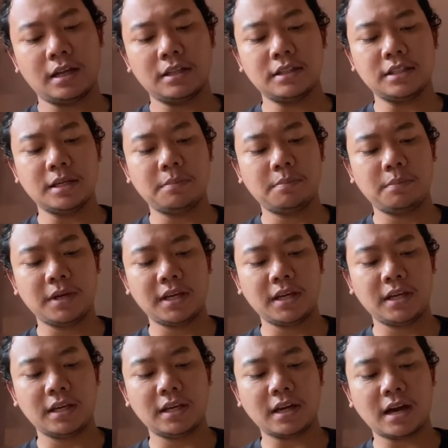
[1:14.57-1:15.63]
GP
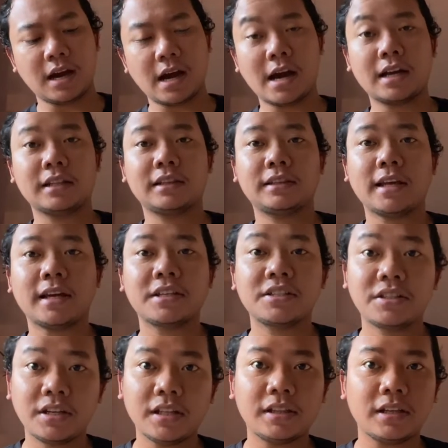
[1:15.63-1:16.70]
Artex
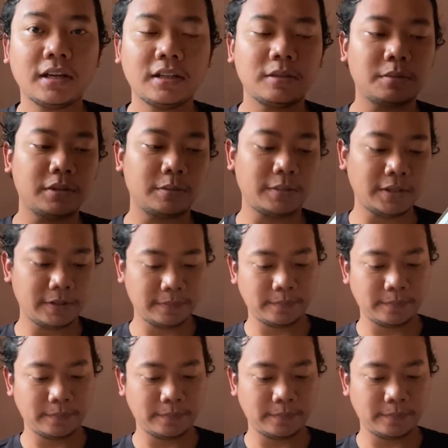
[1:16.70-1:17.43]
Street ya teman-teman.